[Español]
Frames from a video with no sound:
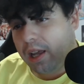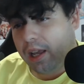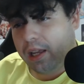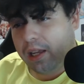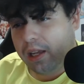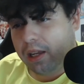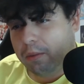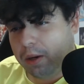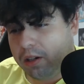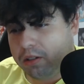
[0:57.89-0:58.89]
Y
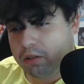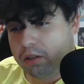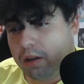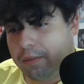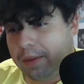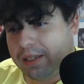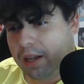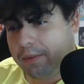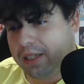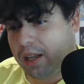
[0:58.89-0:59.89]
bueno, esto va a
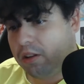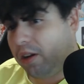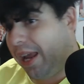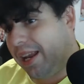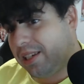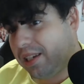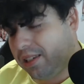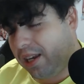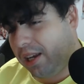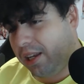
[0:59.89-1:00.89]
estar basado en esa
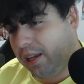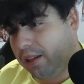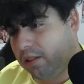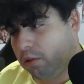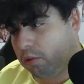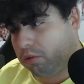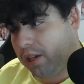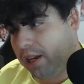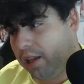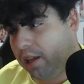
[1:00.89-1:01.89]
serie, en
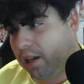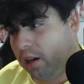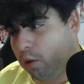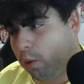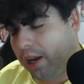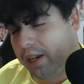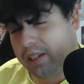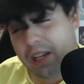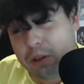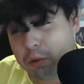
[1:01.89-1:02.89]
docuserie, en el cual en
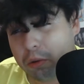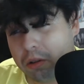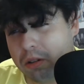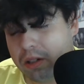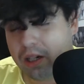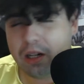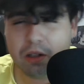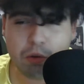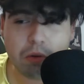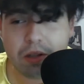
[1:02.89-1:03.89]
ese tour, el tour de